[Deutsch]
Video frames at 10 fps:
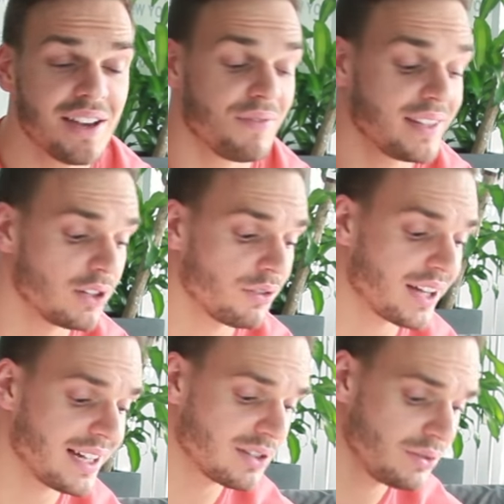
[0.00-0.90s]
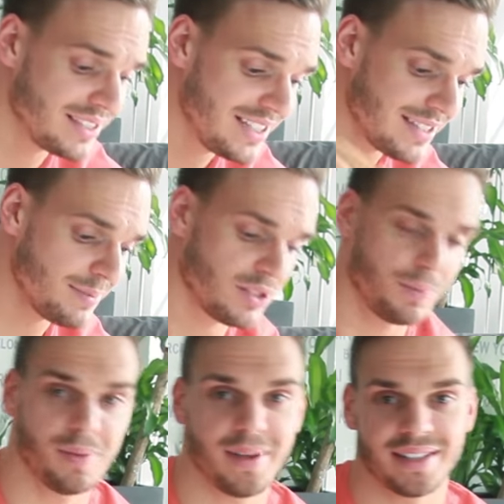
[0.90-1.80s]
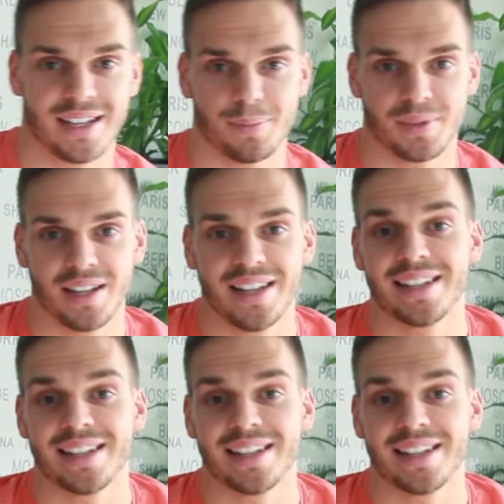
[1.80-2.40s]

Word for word: Wenn ihr noch Fragen zu diesem Supplement habt,